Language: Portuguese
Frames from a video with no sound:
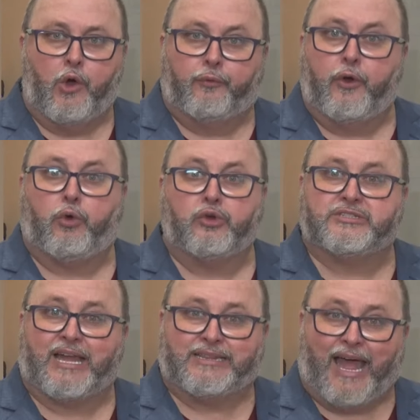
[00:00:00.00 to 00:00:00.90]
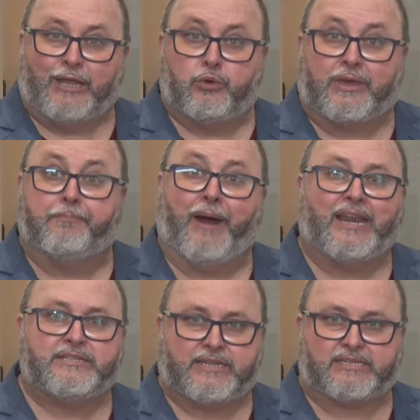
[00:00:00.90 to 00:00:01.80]
foi constatado que
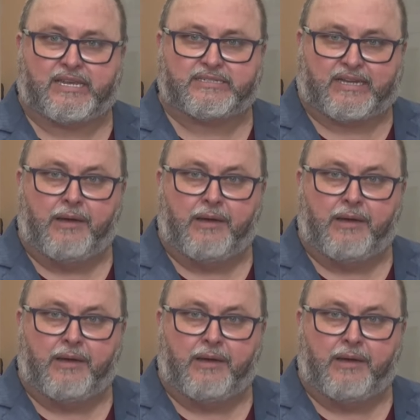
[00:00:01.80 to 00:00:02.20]
parte dessas